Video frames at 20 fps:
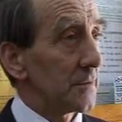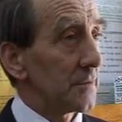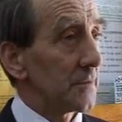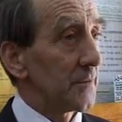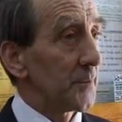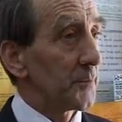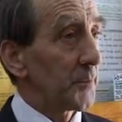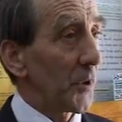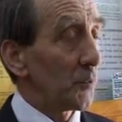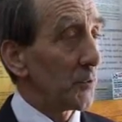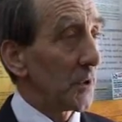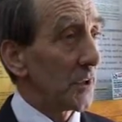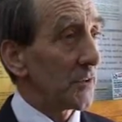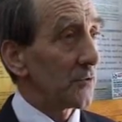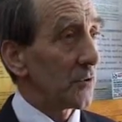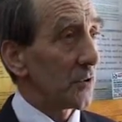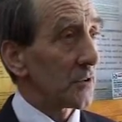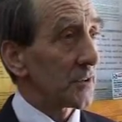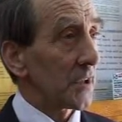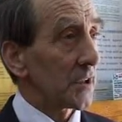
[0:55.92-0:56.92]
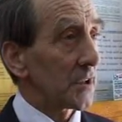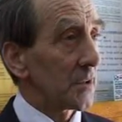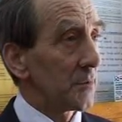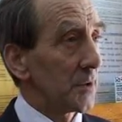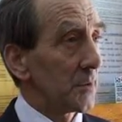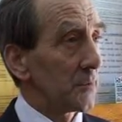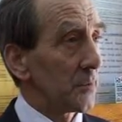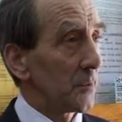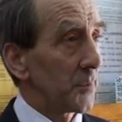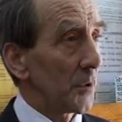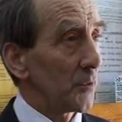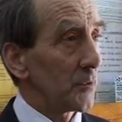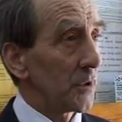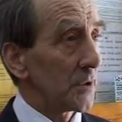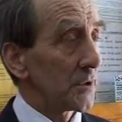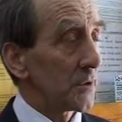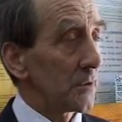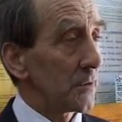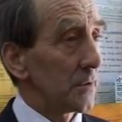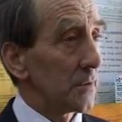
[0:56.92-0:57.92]
wypełniać wniosek, żeby nie
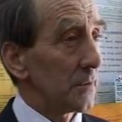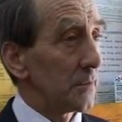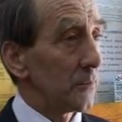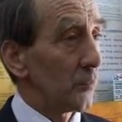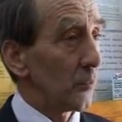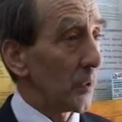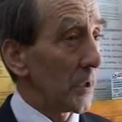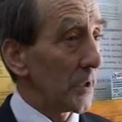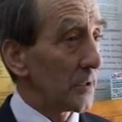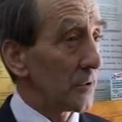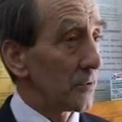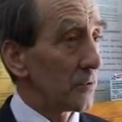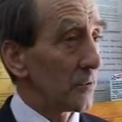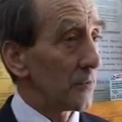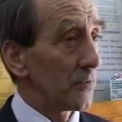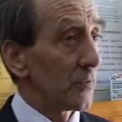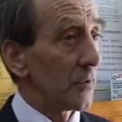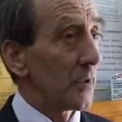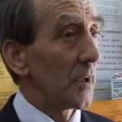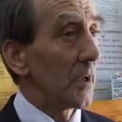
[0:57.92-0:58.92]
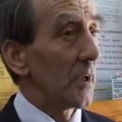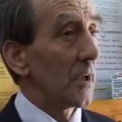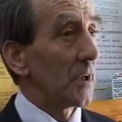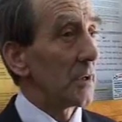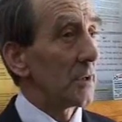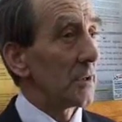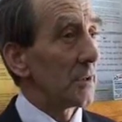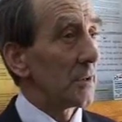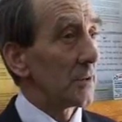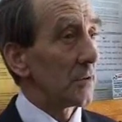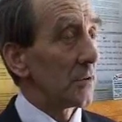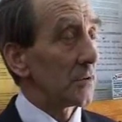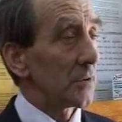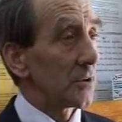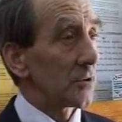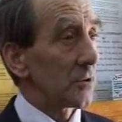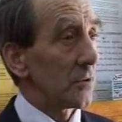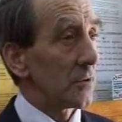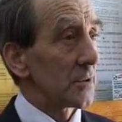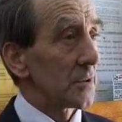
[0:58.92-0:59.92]
popełniać e, błędów
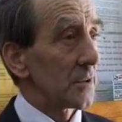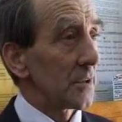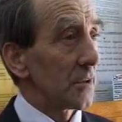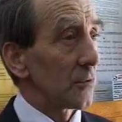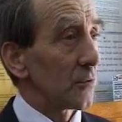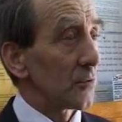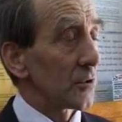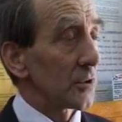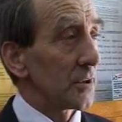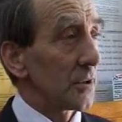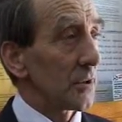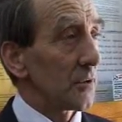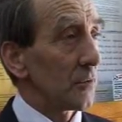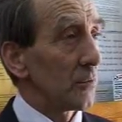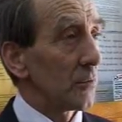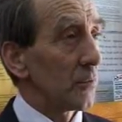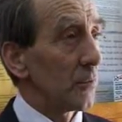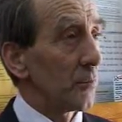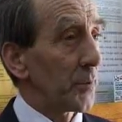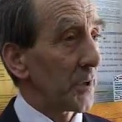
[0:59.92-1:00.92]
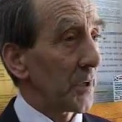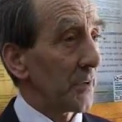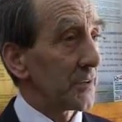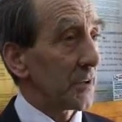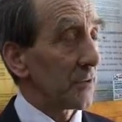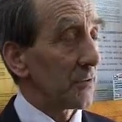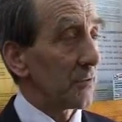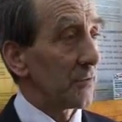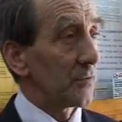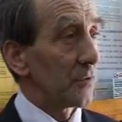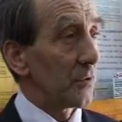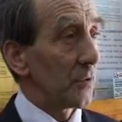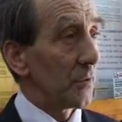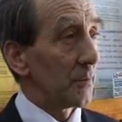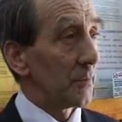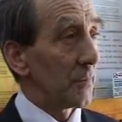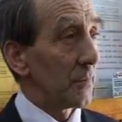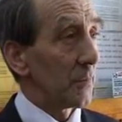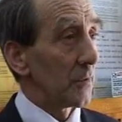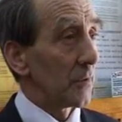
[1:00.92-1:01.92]
dotyczących różnych upraw,
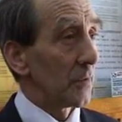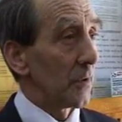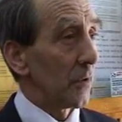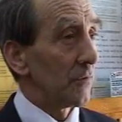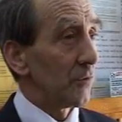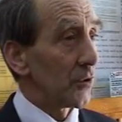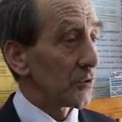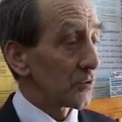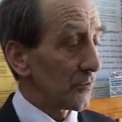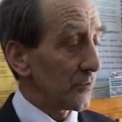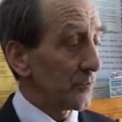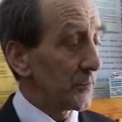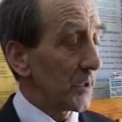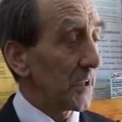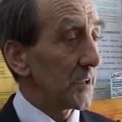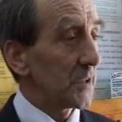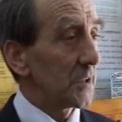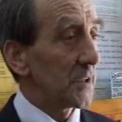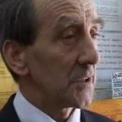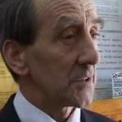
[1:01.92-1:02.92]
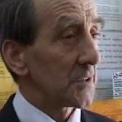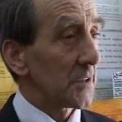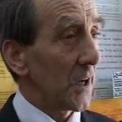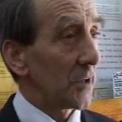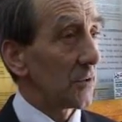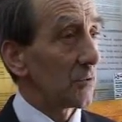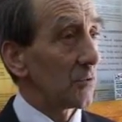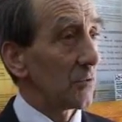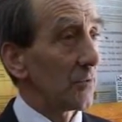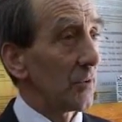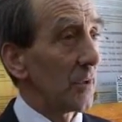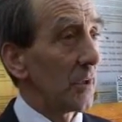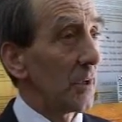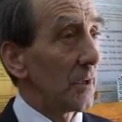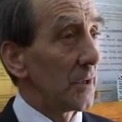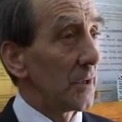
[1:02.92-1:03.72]
zarówno owoców miękkich, sadów,